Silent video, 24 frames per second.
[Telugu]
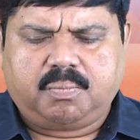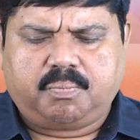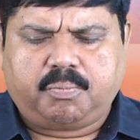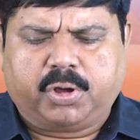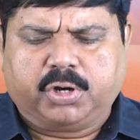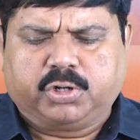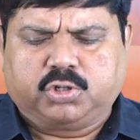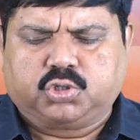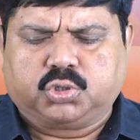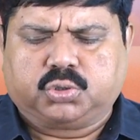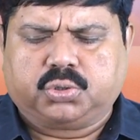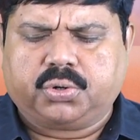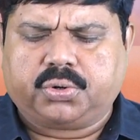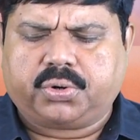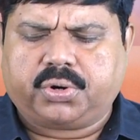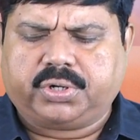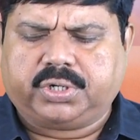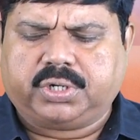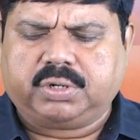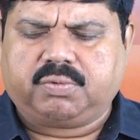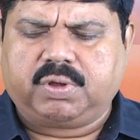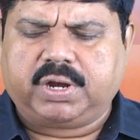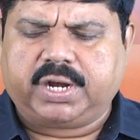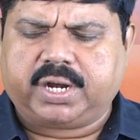మనుషుడు
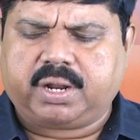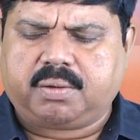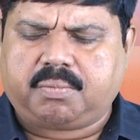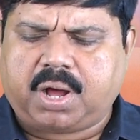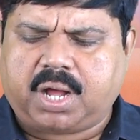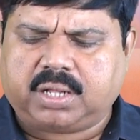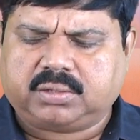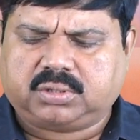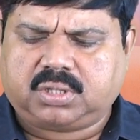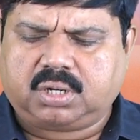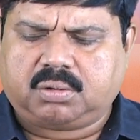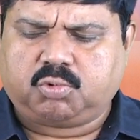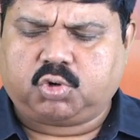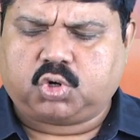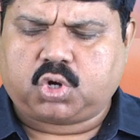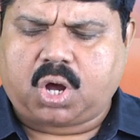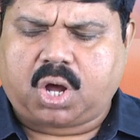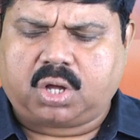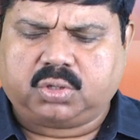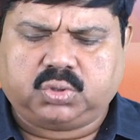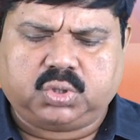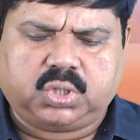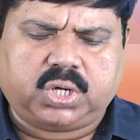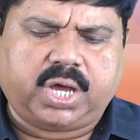రొట్టె వలన మాత్రము
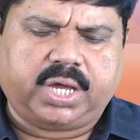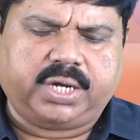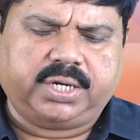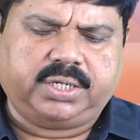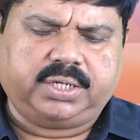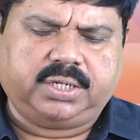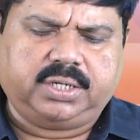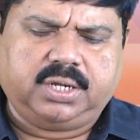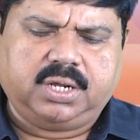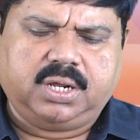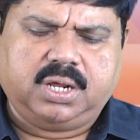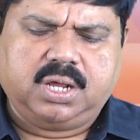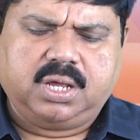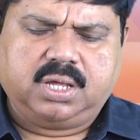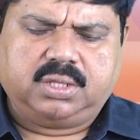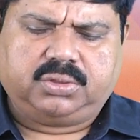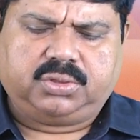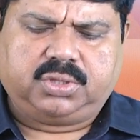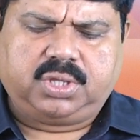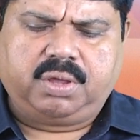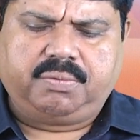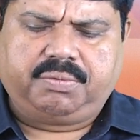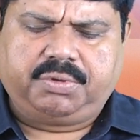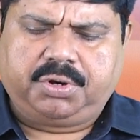కాదు గాని
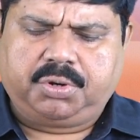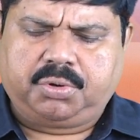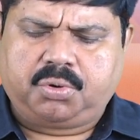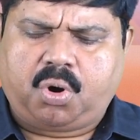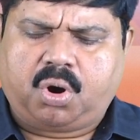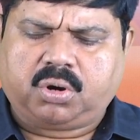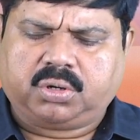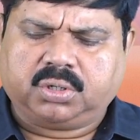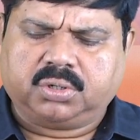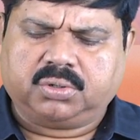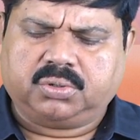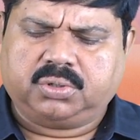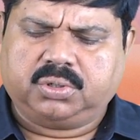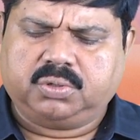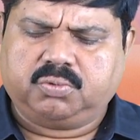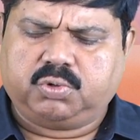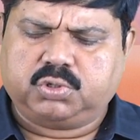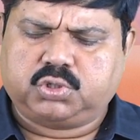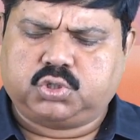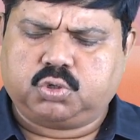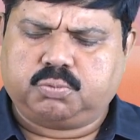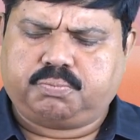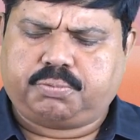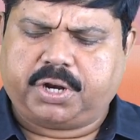దేవుని నోట నుండి
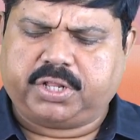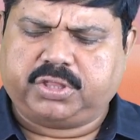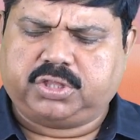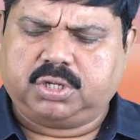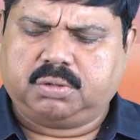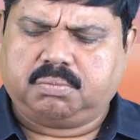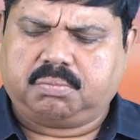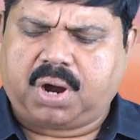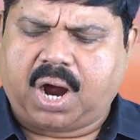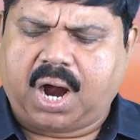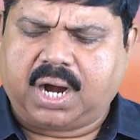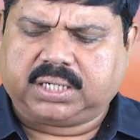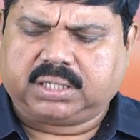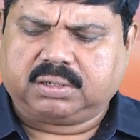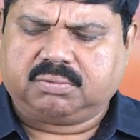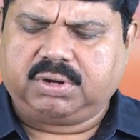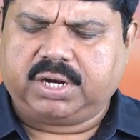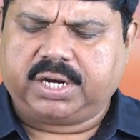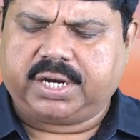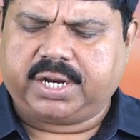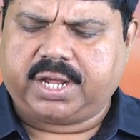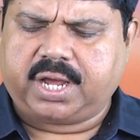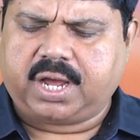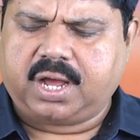వచ్చు ప్రతి మాట
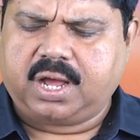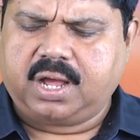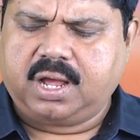వలన